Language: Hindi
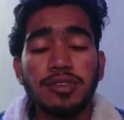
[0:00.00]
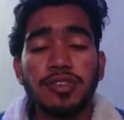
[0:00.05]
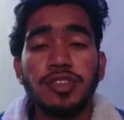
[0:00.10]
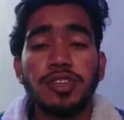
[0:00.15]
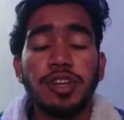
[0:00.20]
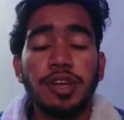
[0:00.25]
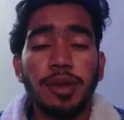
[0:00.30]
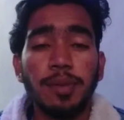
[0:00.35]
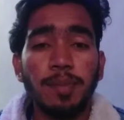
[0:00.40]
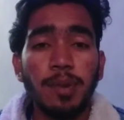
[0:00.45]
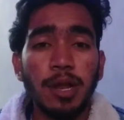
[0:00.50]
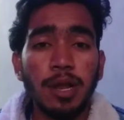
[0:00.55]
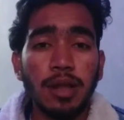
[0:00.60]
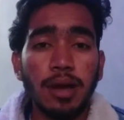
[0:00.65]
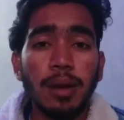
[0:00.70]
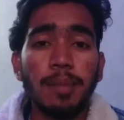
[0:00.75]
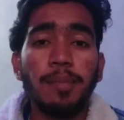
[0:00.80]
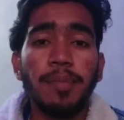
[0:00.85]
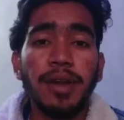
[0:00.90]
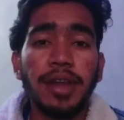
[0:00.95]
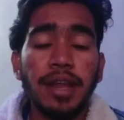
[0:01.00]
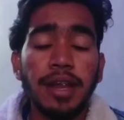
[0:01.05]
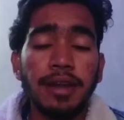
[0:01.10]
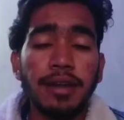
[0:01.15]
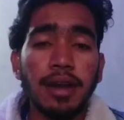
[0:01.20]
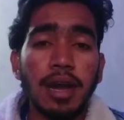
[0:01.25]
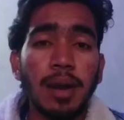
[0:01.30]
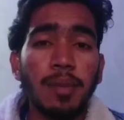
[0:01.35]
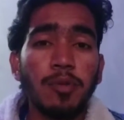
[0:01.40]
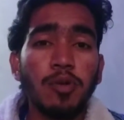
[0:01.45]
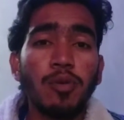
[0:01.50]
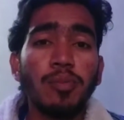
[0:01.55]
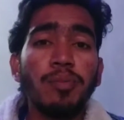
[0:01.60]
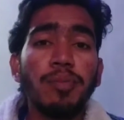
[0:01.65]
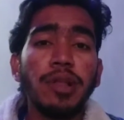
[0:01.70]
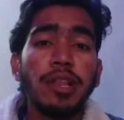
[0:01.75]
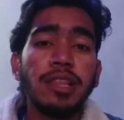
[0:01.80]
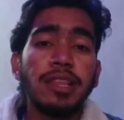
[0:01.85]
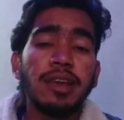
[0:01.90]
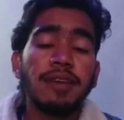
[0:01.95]
स्टेबल अपडेट आपको
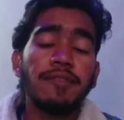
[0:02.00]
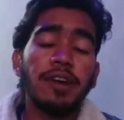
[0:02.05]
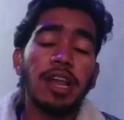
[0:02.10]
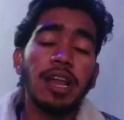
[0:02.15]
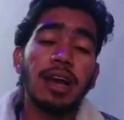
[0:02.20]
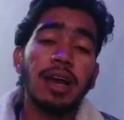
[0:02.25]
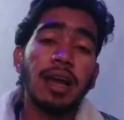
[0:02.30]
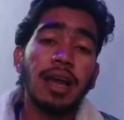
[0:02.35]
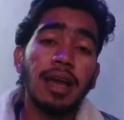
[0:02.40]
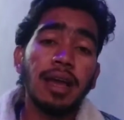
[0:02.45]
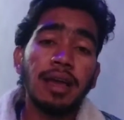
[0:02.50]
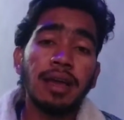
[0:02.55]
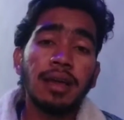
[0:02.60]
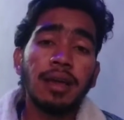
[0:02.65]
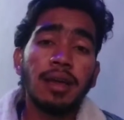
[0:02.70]
मिलने वाला है